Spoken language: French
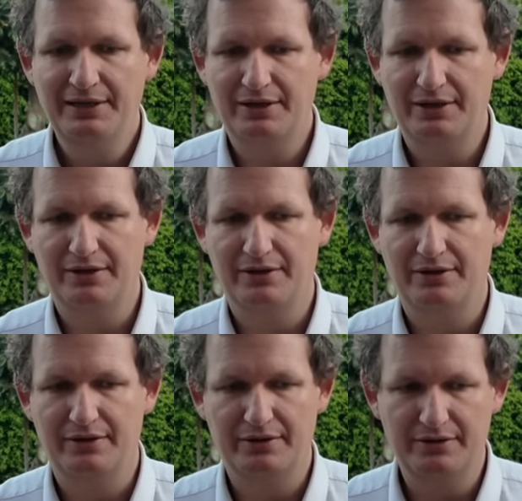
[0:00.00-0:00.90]

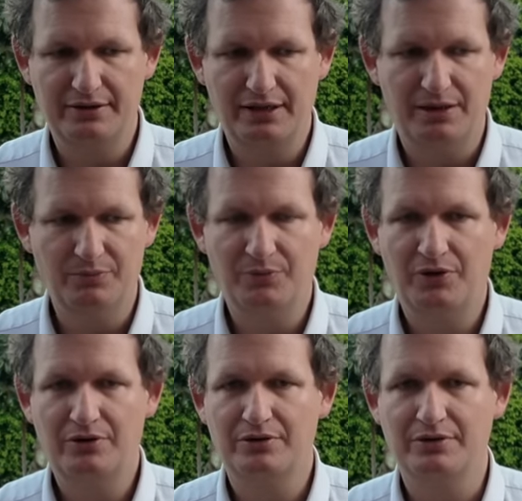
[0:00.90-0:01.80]
Euh, il y a un
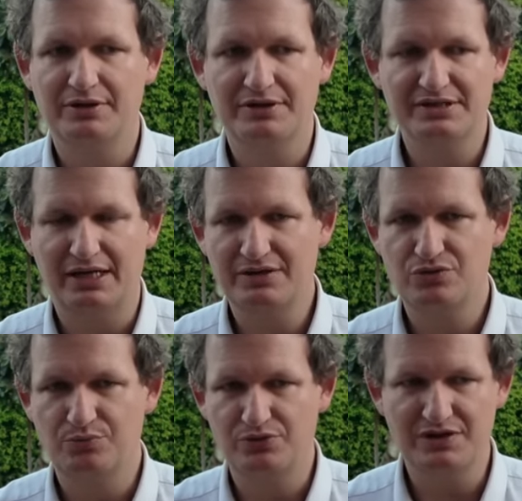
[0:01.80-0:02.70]
moment, euh, ça risque
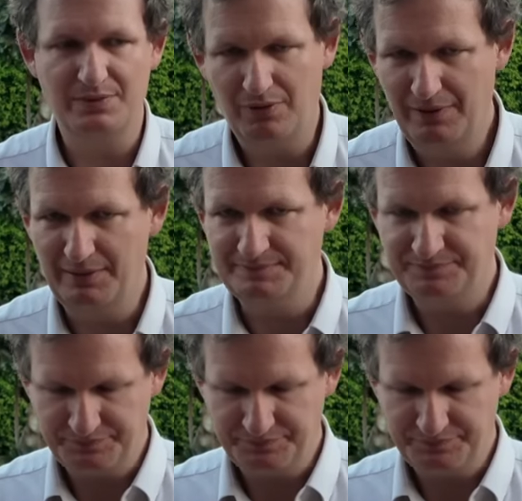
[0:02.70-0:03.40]
de poser des problèmes.